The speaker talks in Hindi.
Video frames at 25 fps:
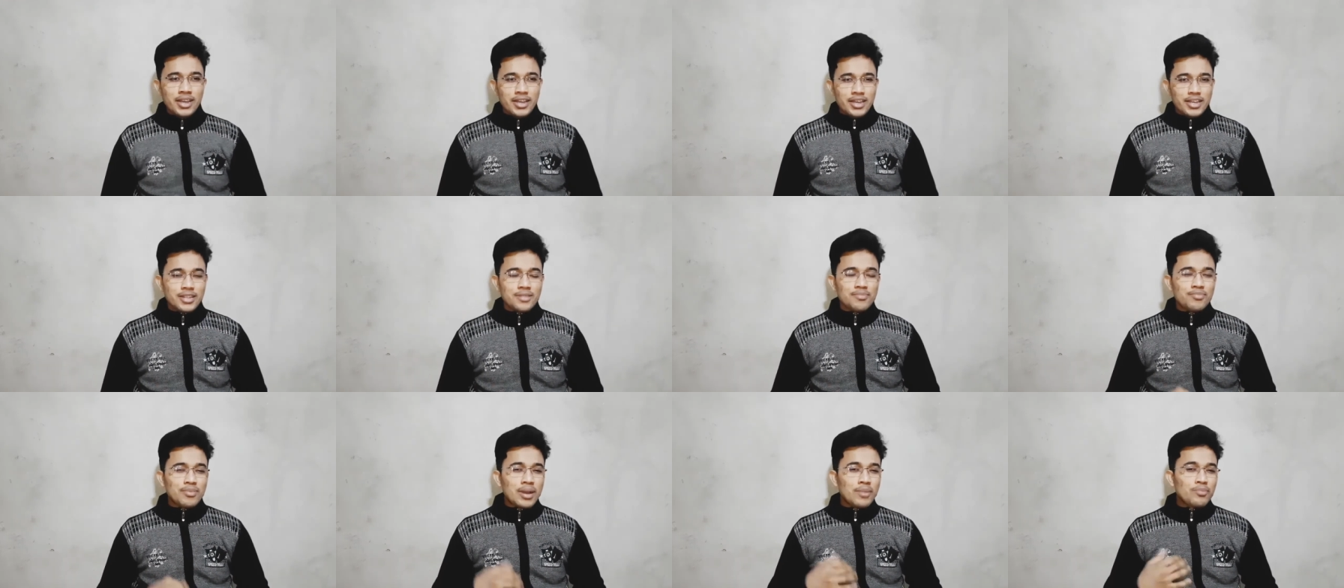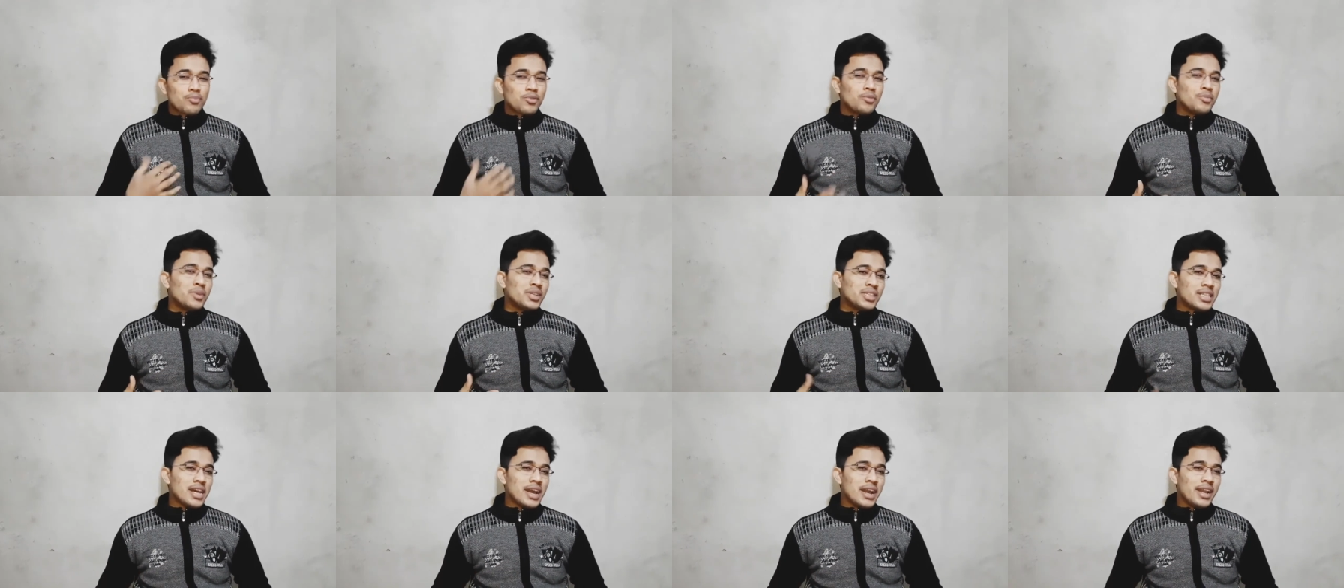इसमें आपको
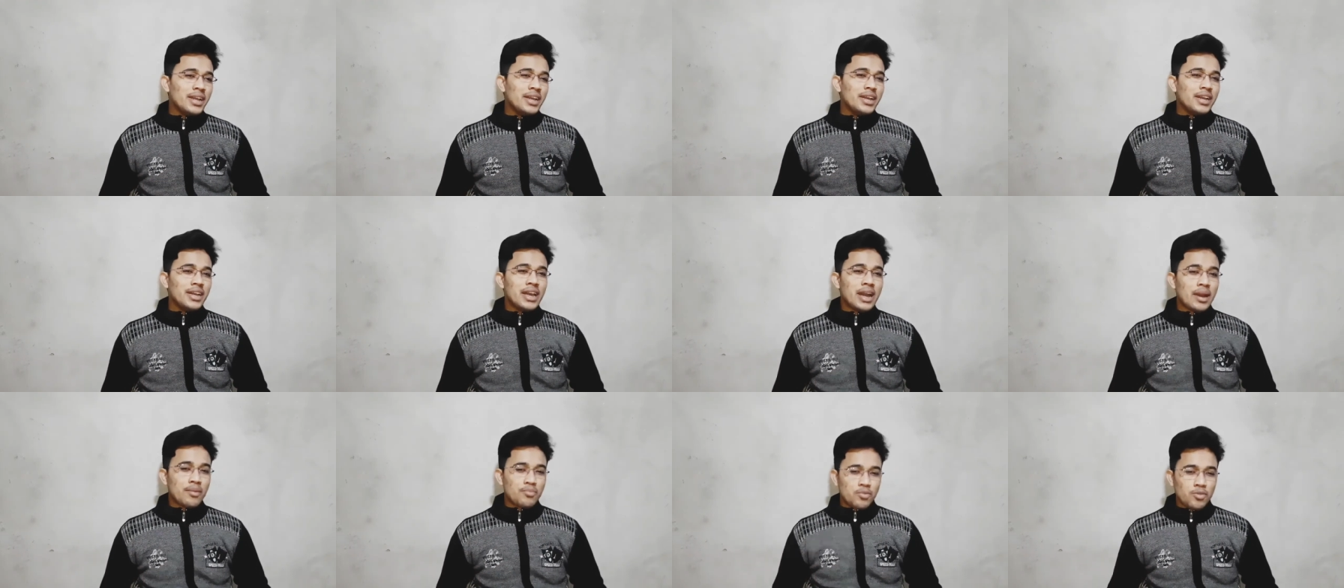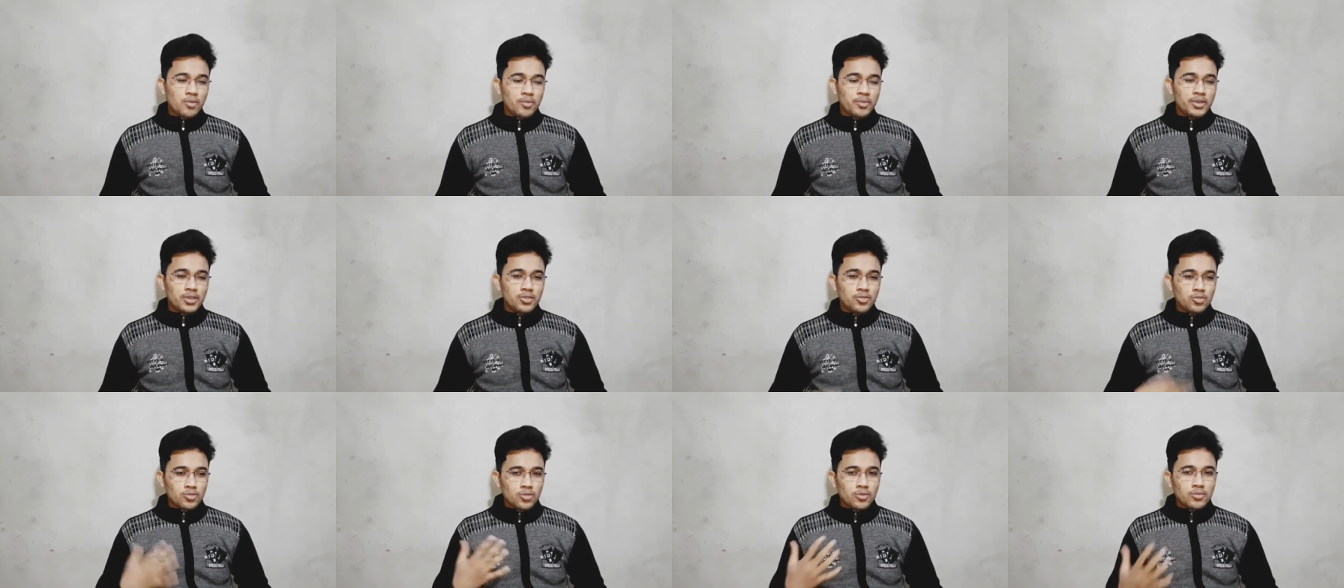बताएंगे कि आपको
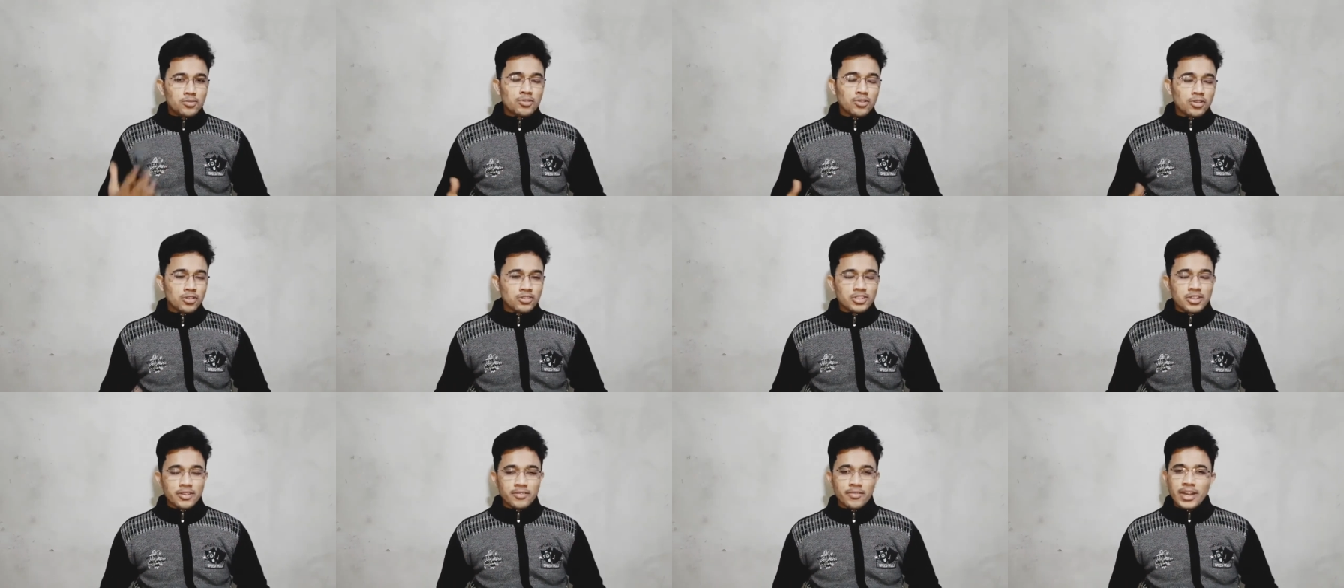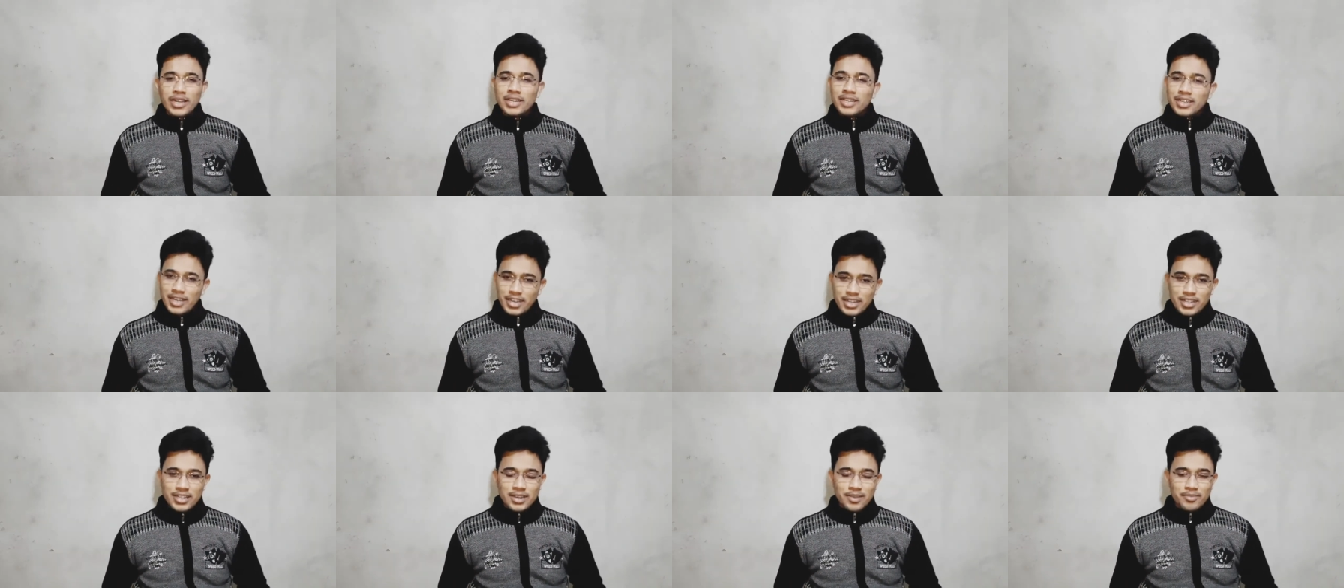भी यूट्यूब शॉर्ट्स रिवार्ड
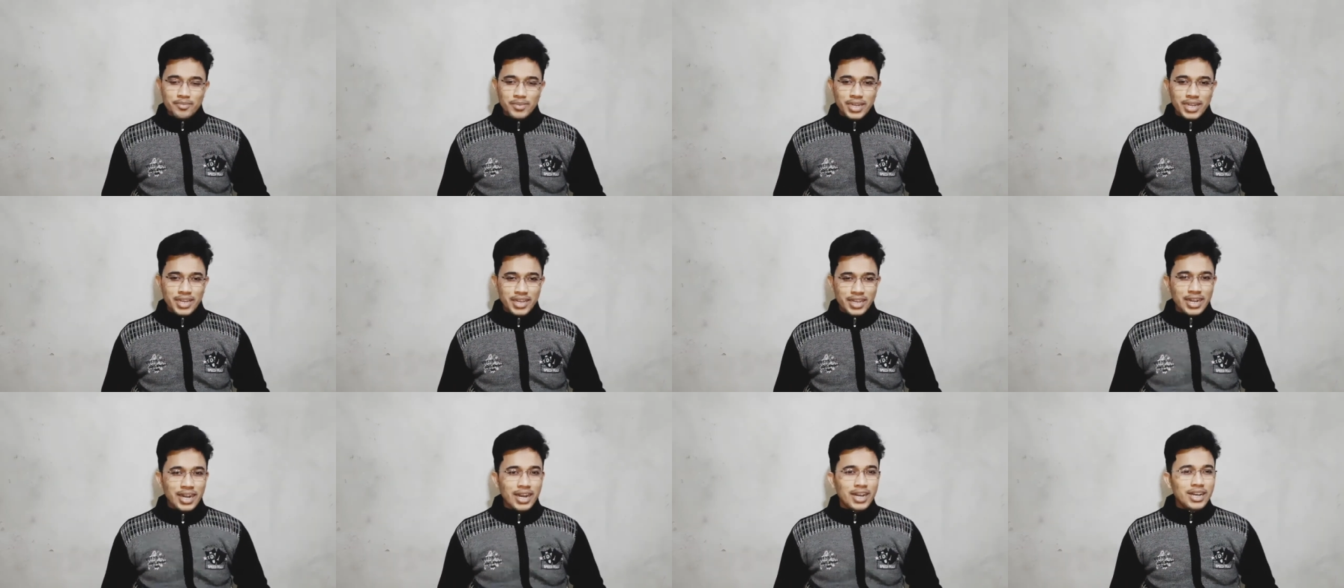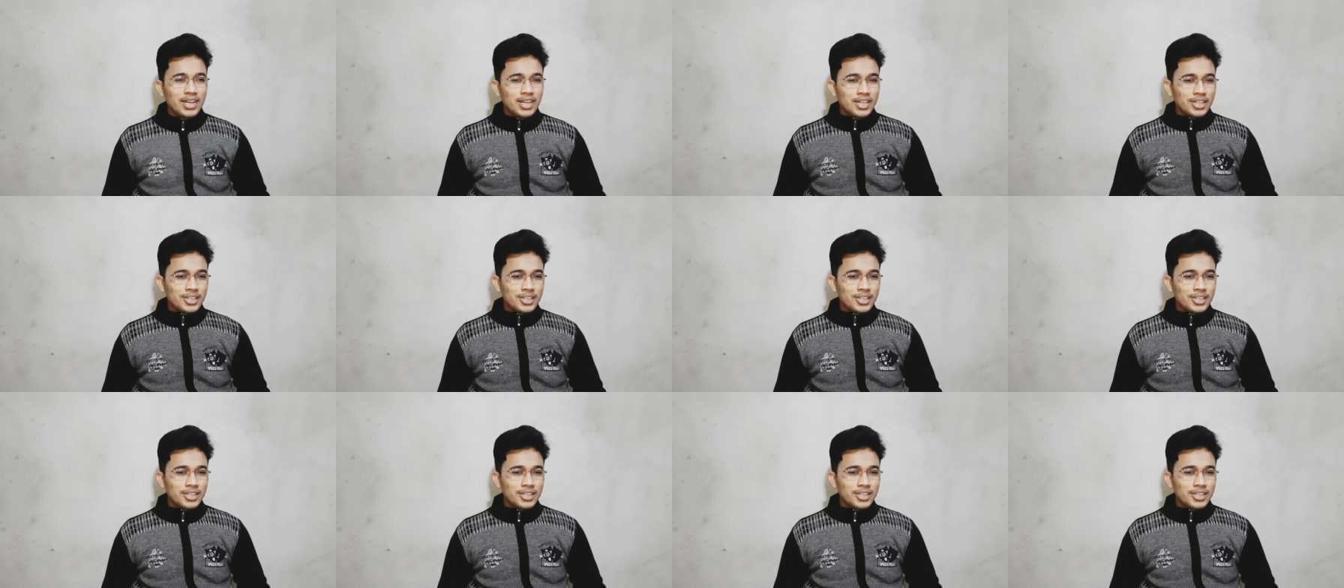कैसे मिलेगा